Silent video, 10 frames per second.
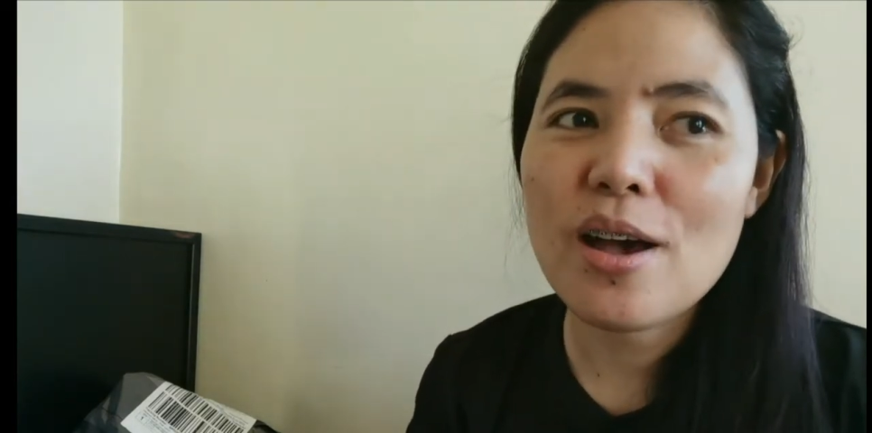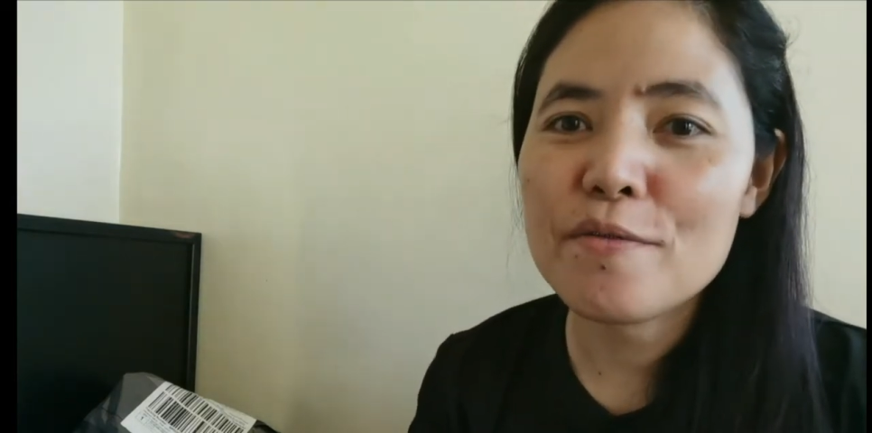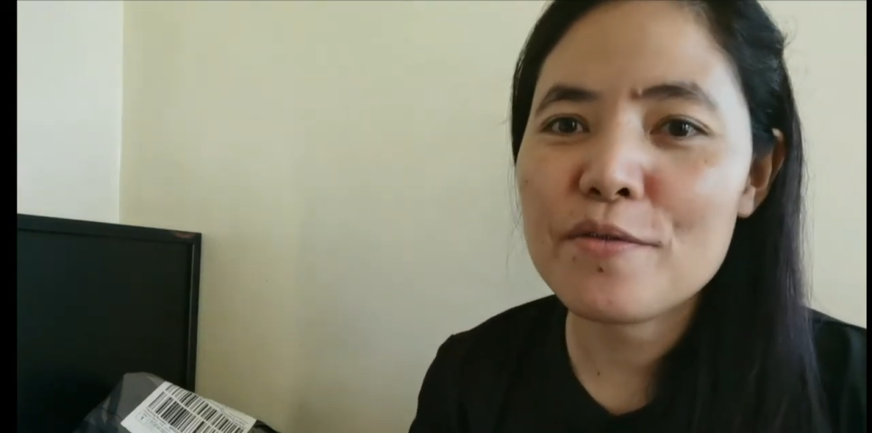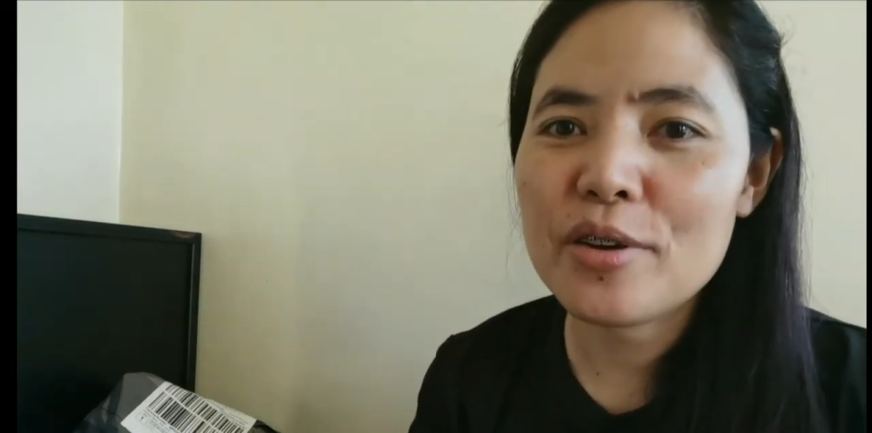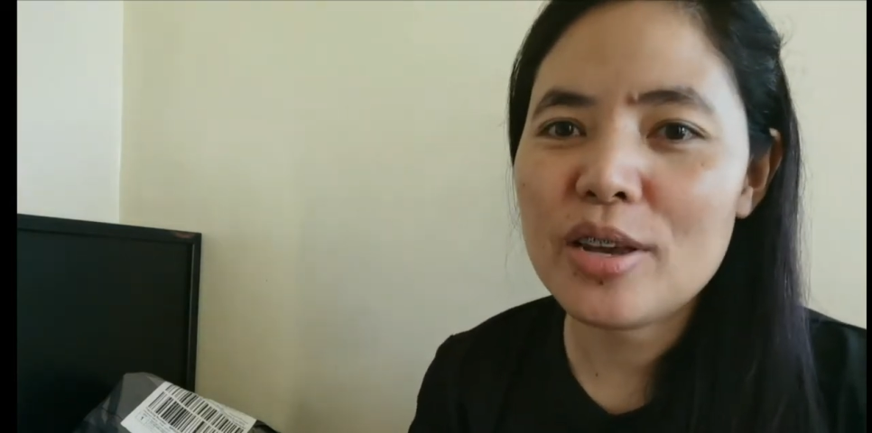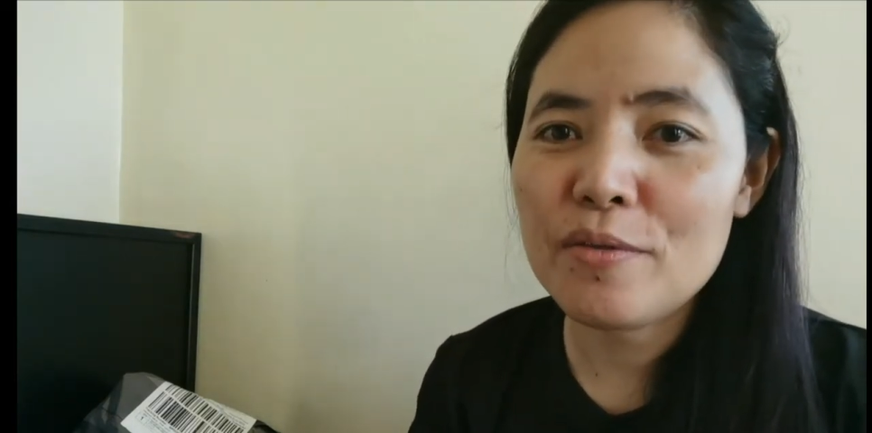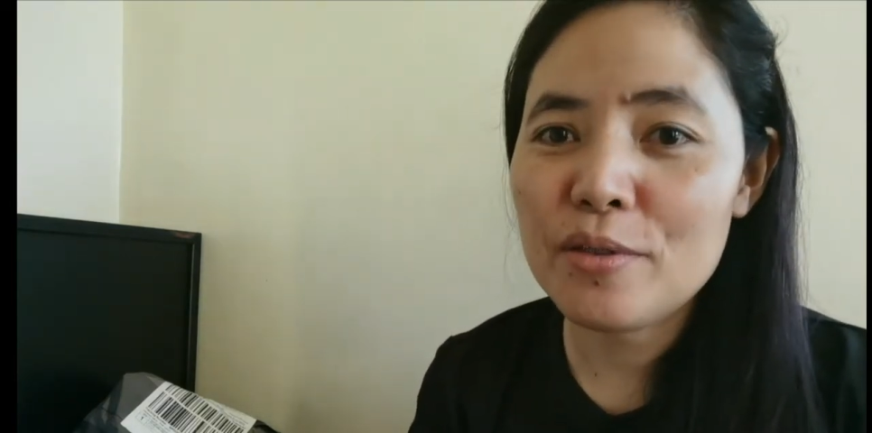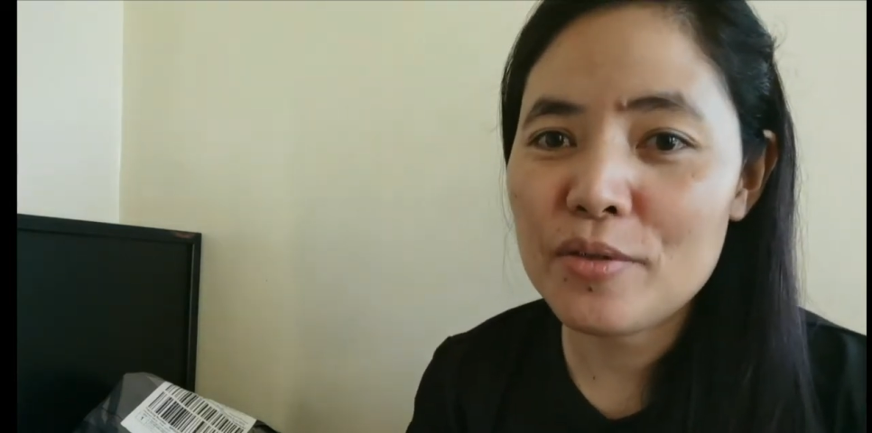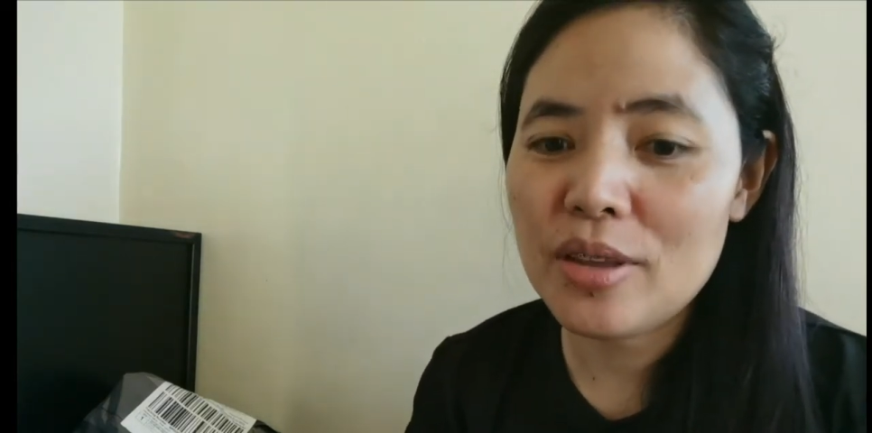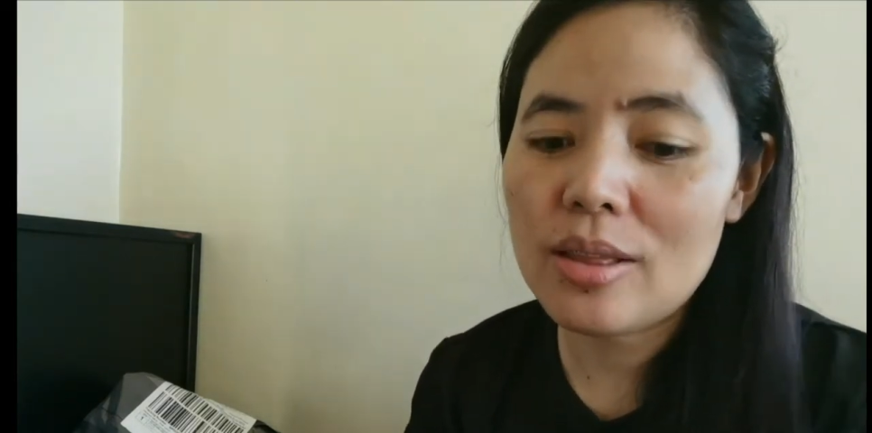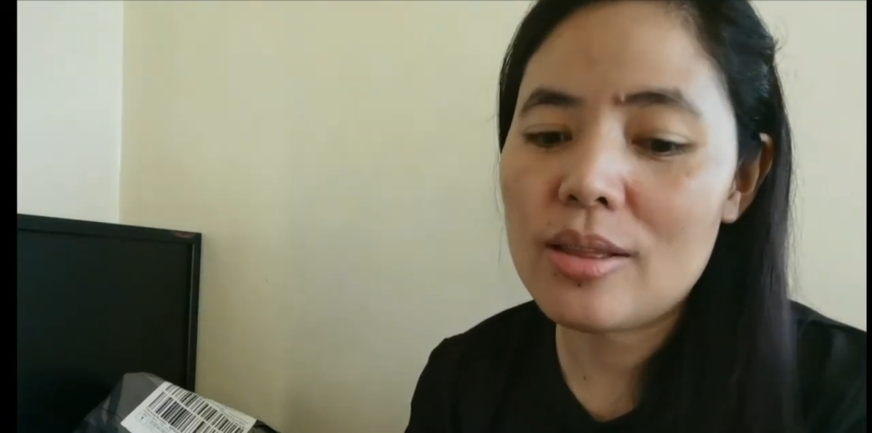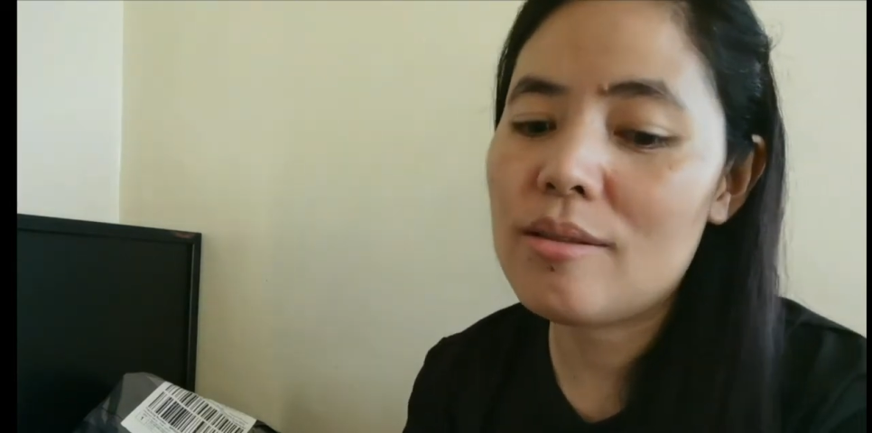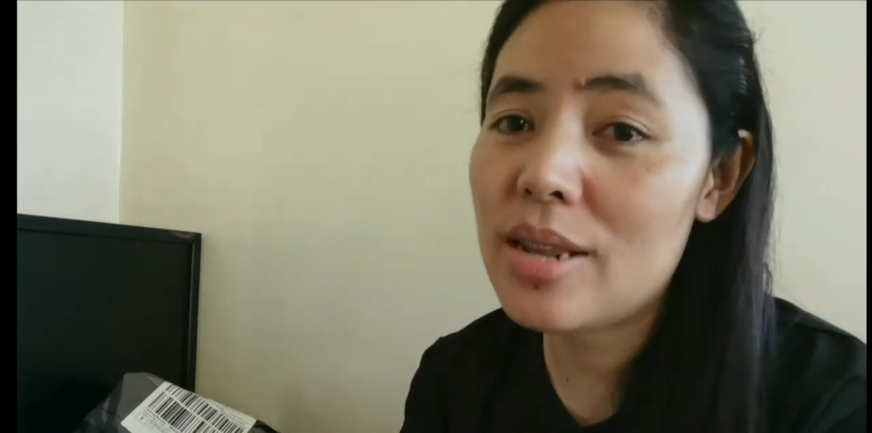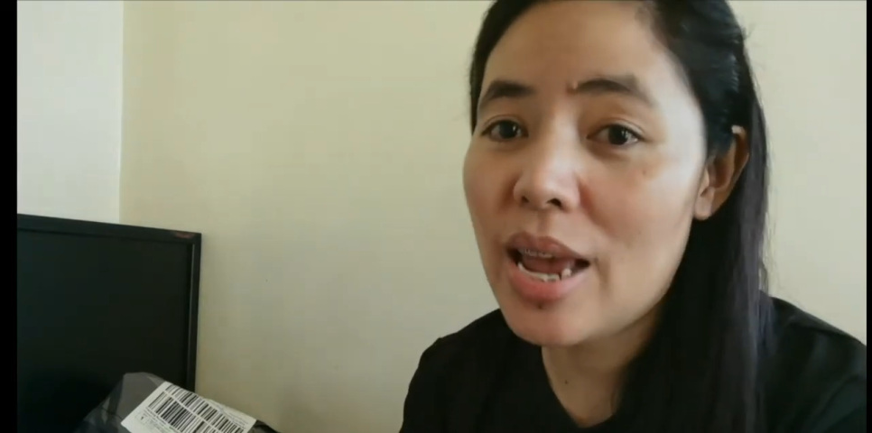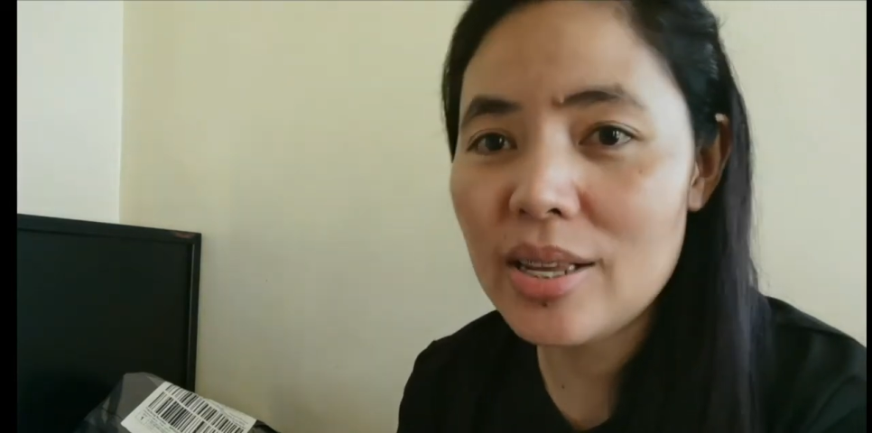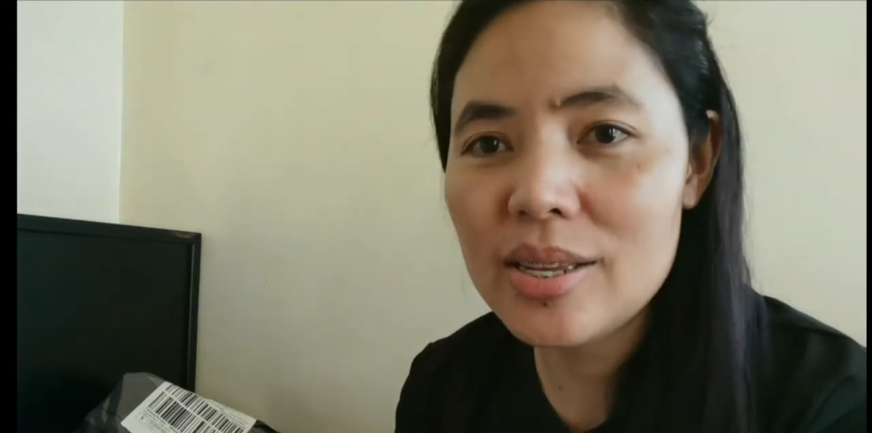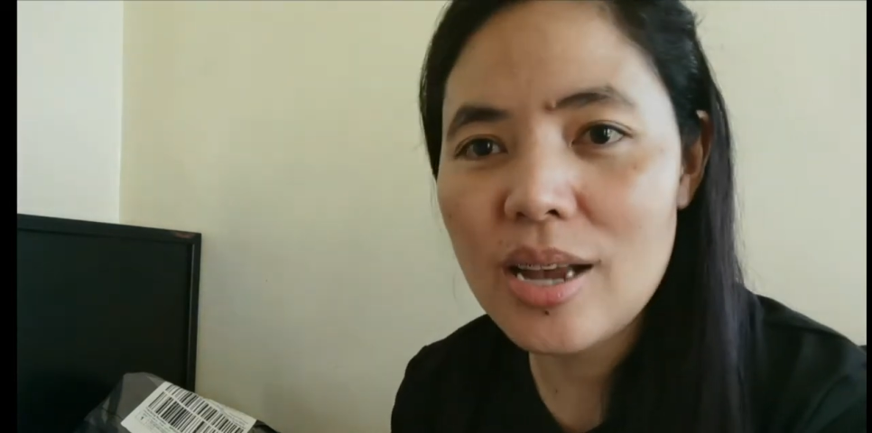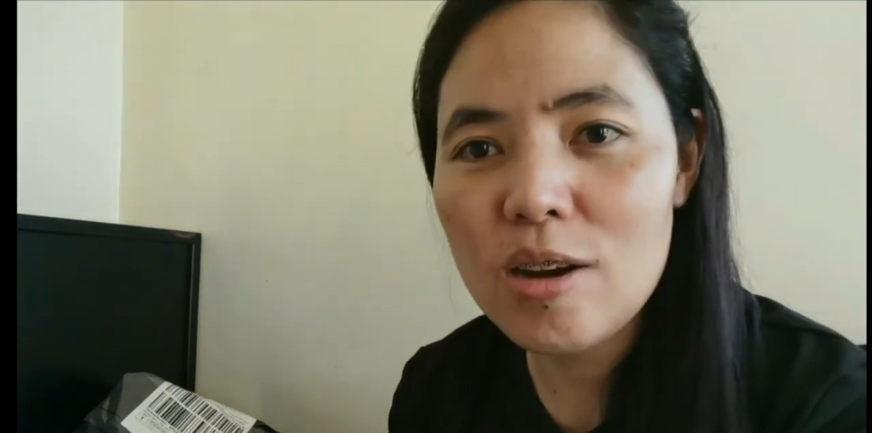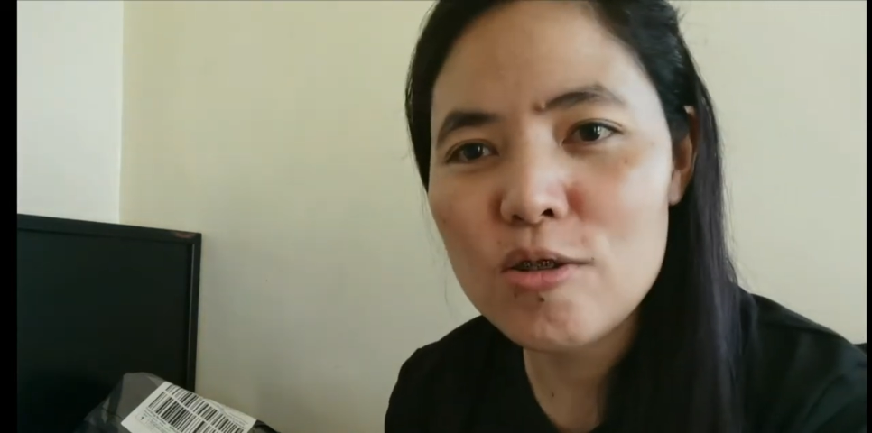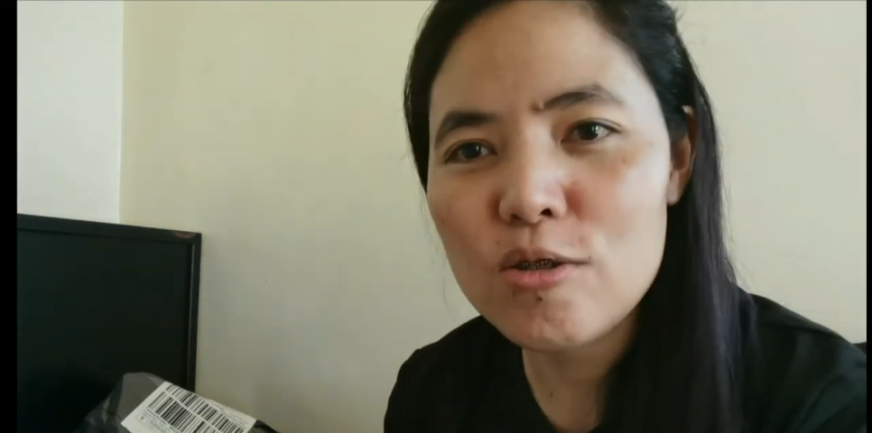every 15 days
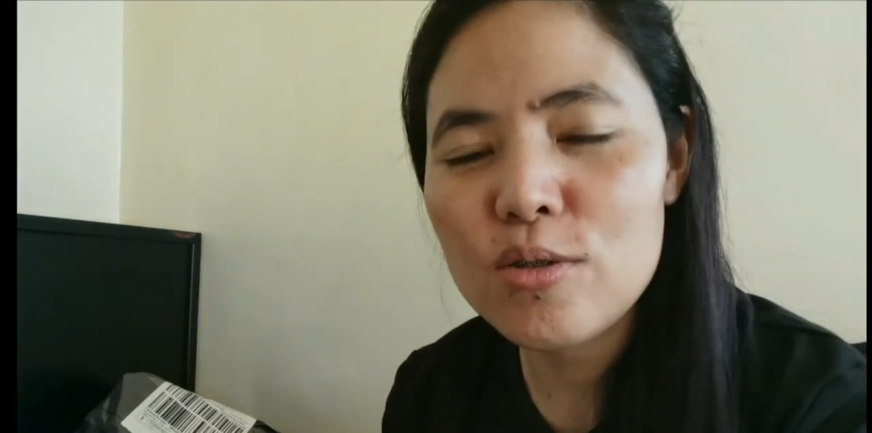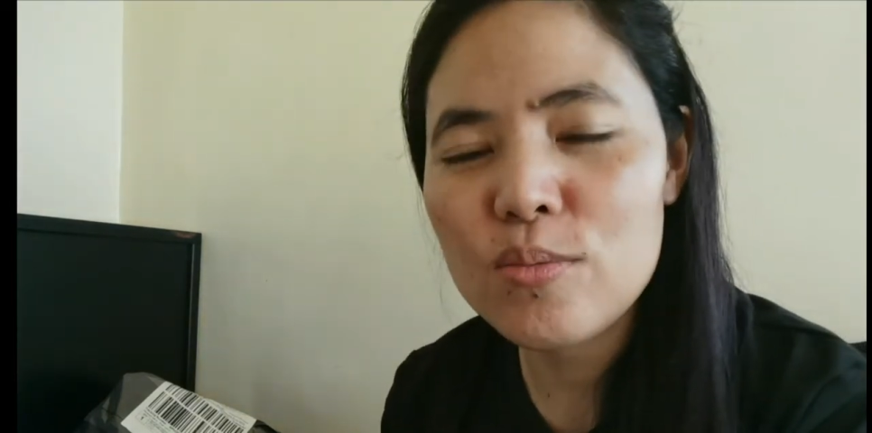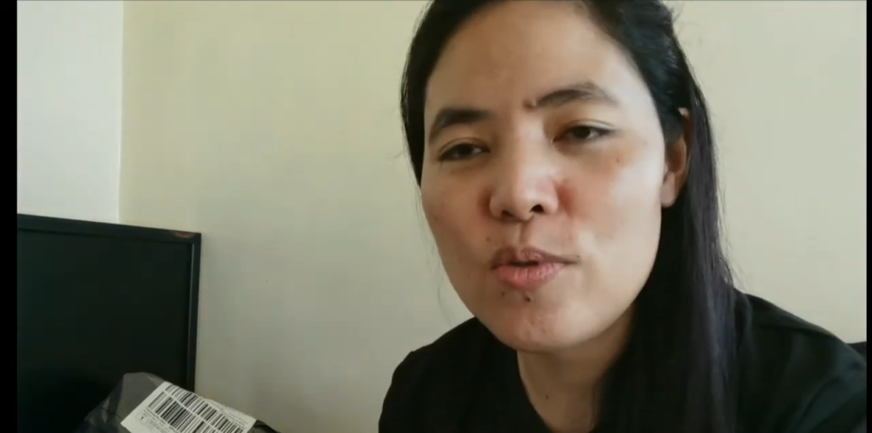ako